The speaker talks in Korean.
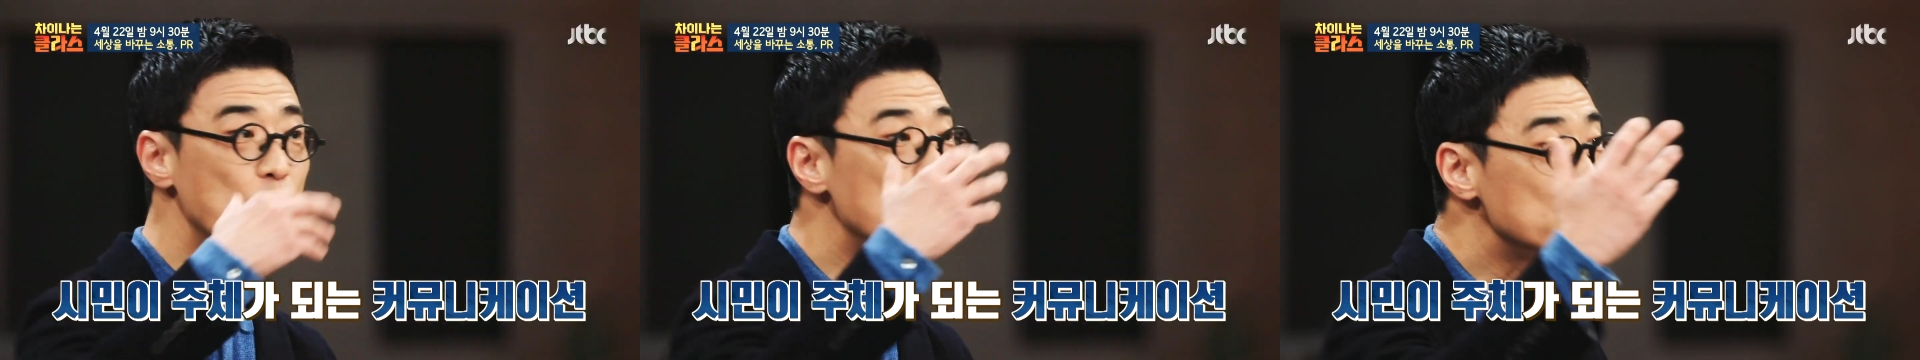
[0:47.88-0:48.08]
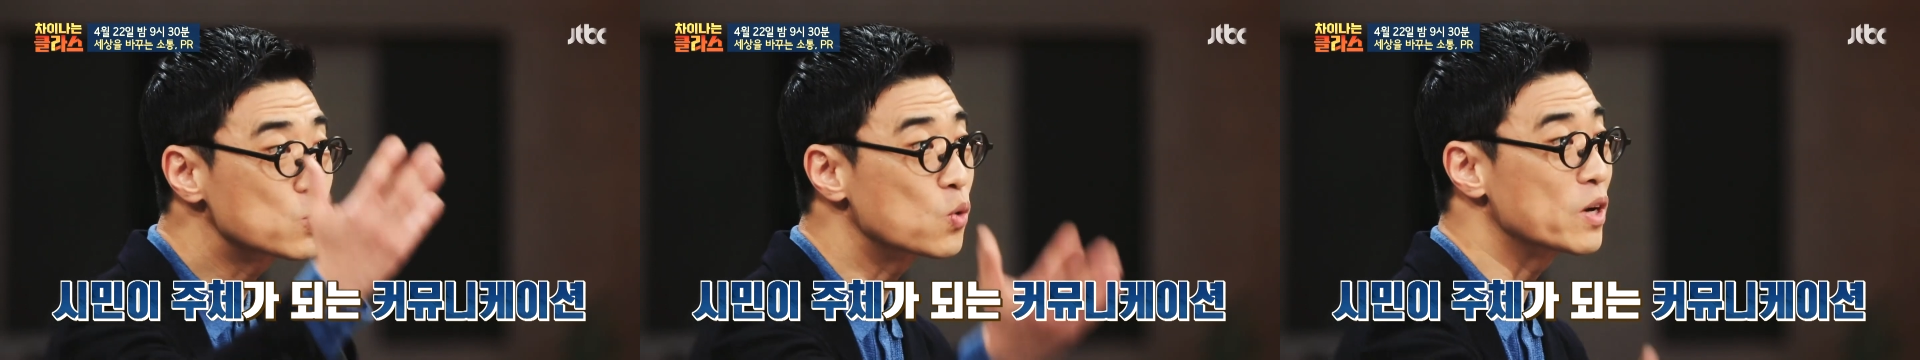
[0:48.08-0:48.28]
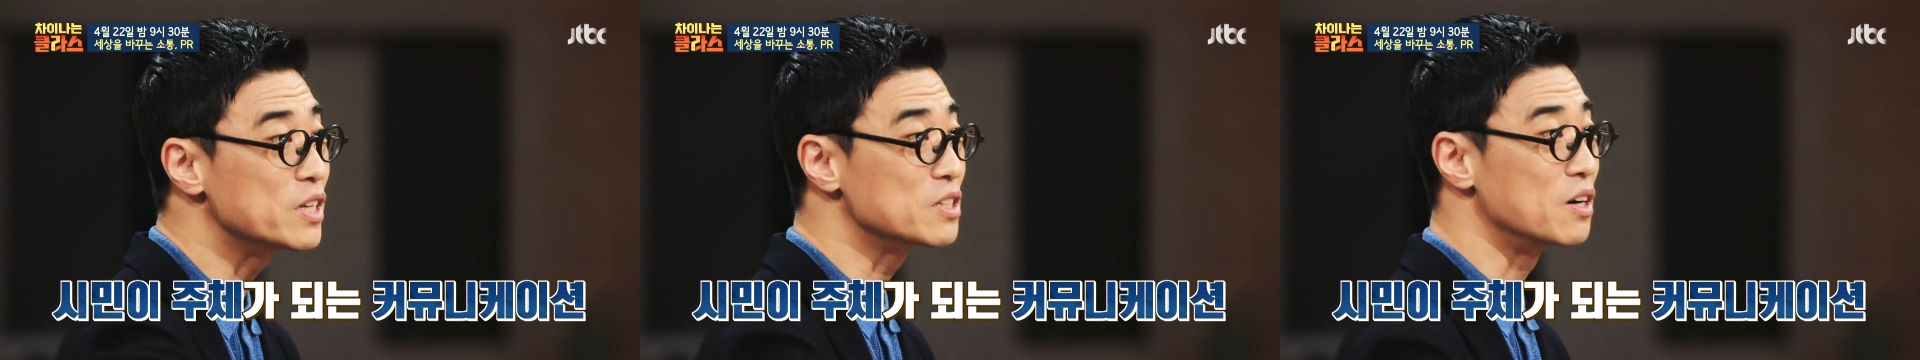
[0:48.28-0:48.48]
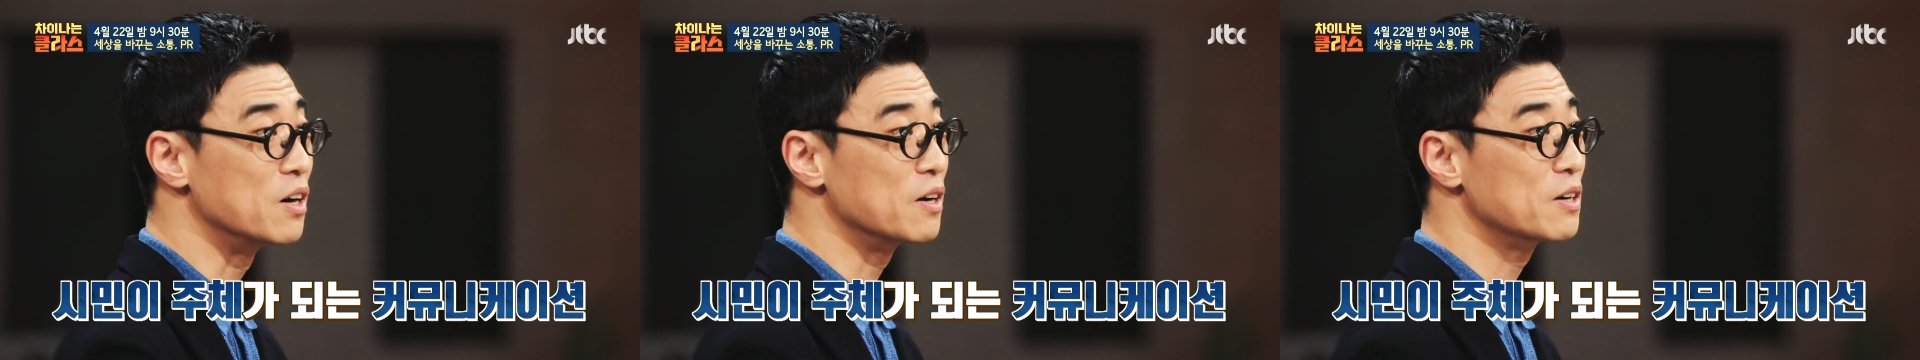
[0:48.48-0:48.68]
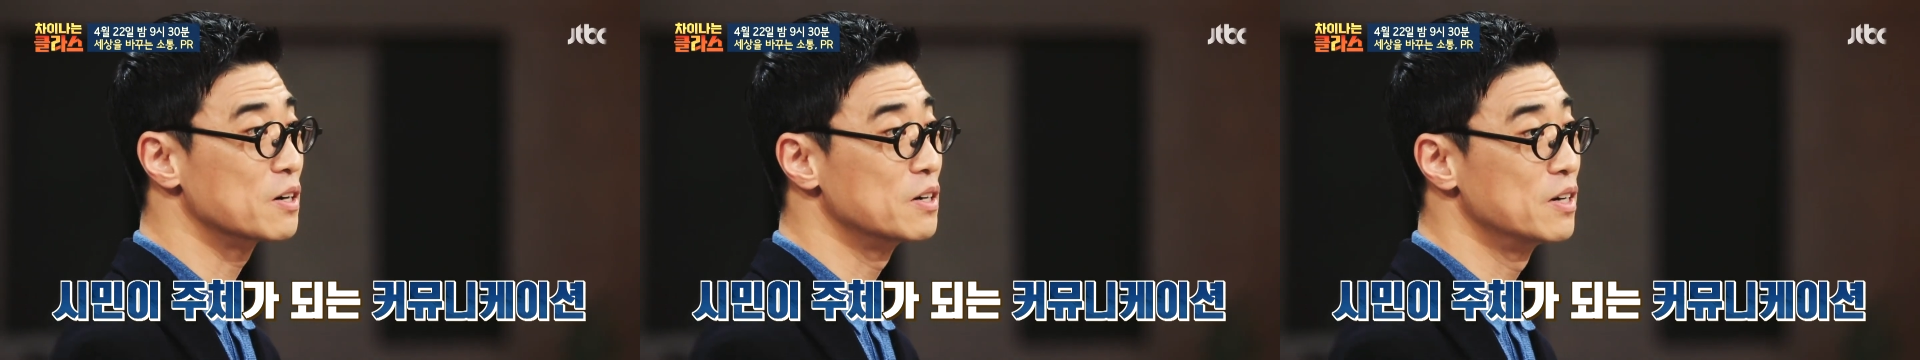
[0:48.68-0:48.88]
소통을
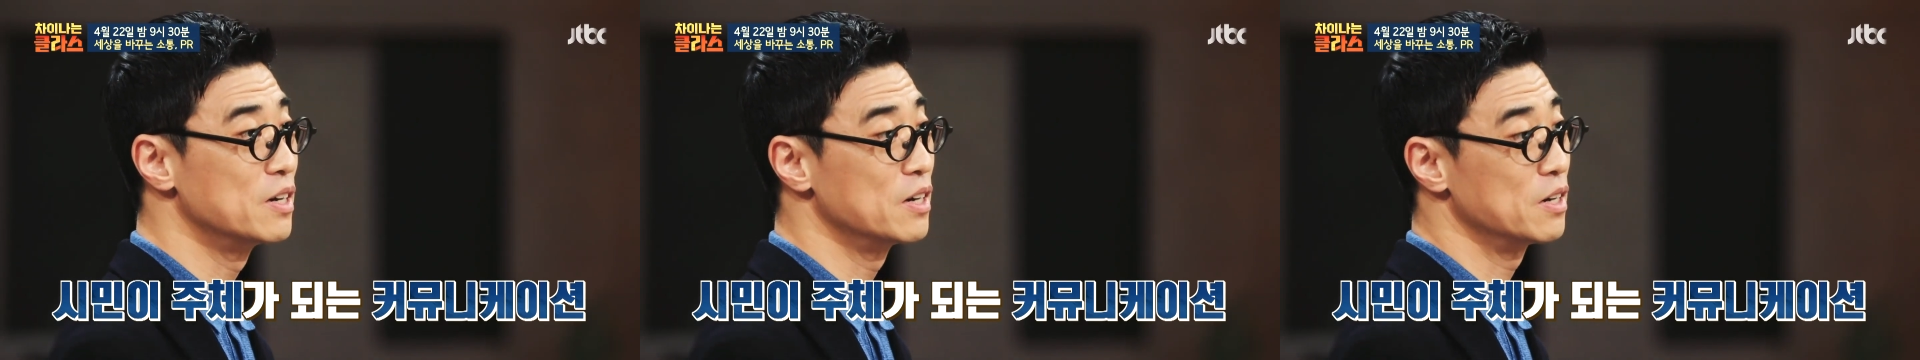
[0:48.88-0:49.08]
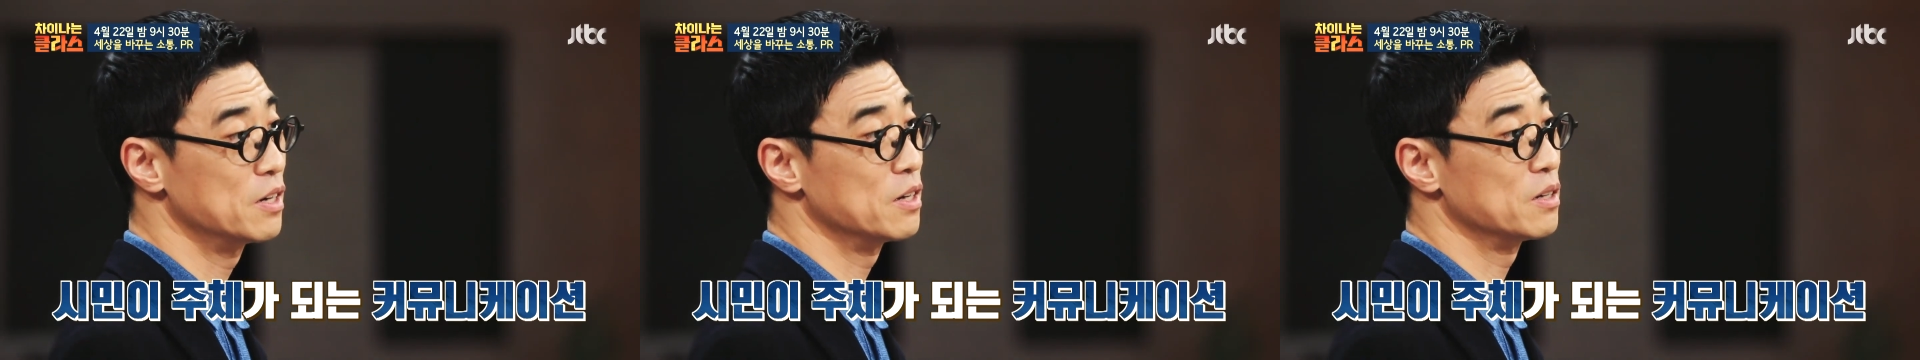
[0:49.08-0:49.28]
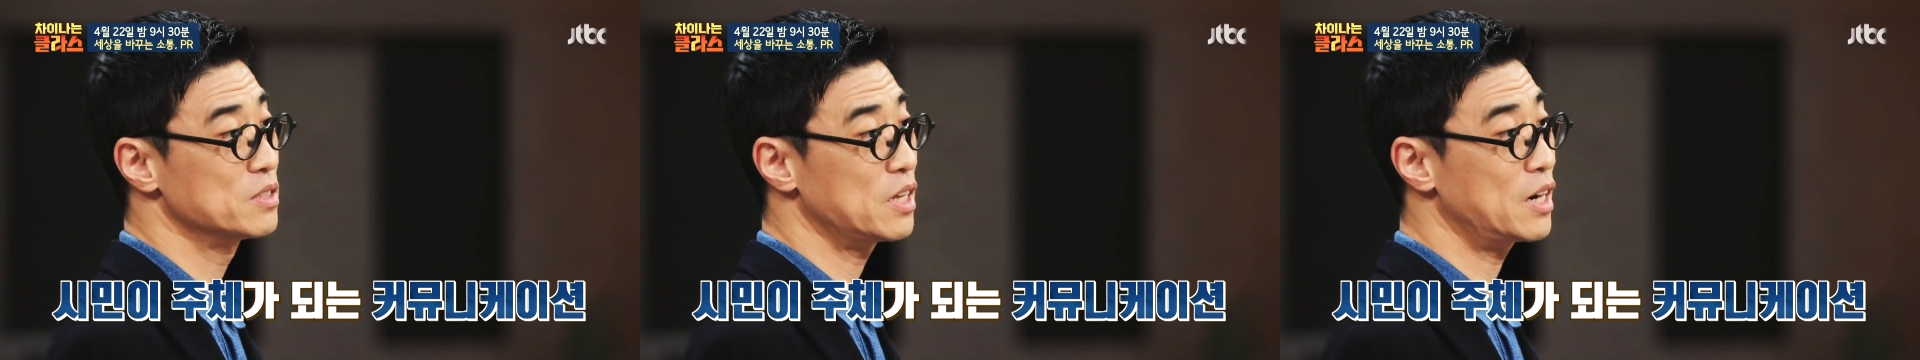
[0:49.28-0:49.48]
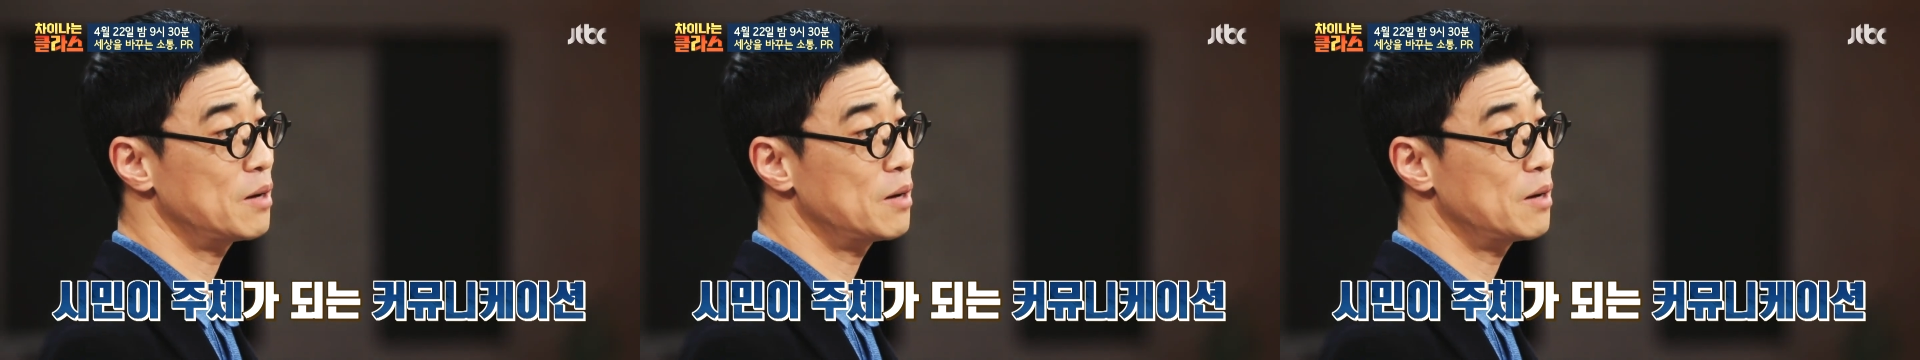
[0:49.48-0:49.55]
통해서 음.